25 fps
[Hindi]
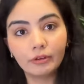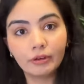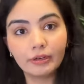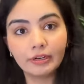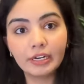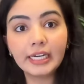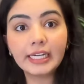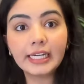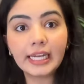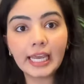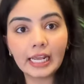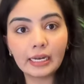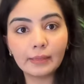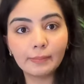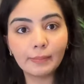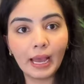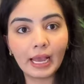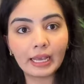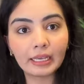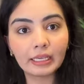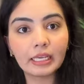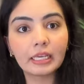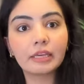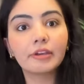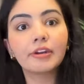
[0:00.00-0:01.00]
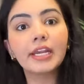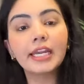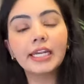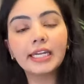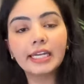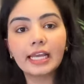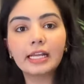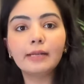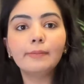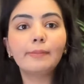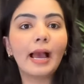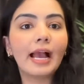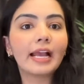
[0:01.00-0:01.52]
रिटेल बैंकिंग
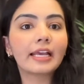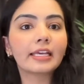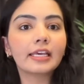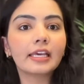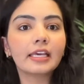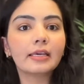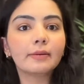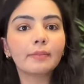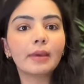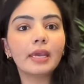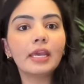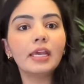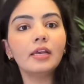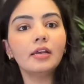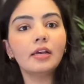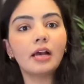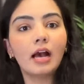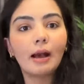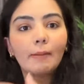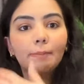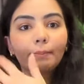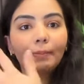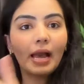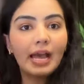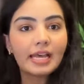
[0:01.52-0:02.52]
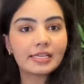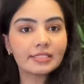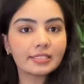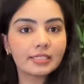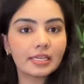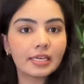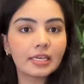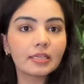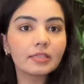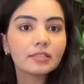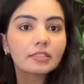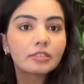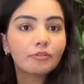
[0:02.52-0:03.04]
रिटेल बैंकिंग में आप
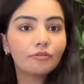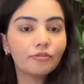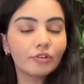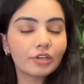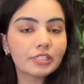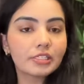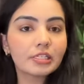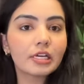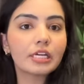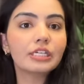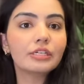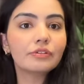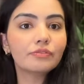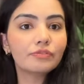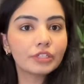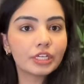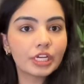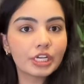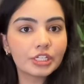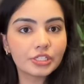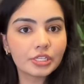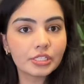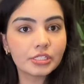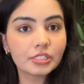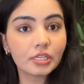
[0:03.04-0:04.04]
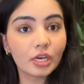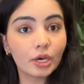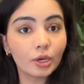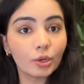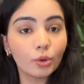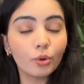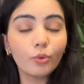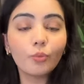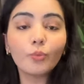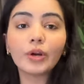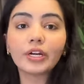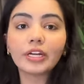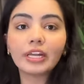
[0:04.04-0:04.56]
ऐसे डिफरेंट सर्टिफिकेशंस
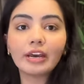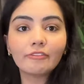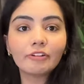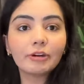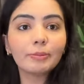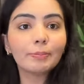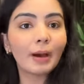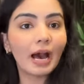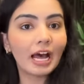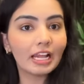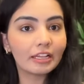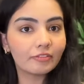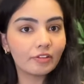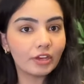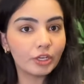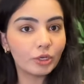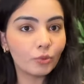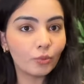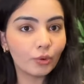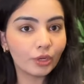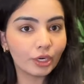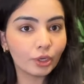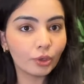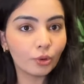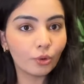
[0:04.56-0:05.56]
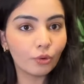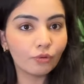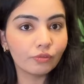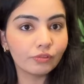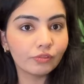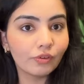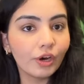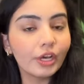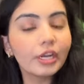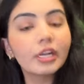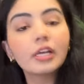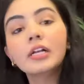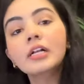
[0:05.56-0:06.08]
करो वट एवर पाथवे यू वन गो
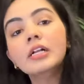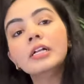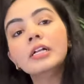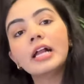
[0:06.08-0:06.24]
फॉर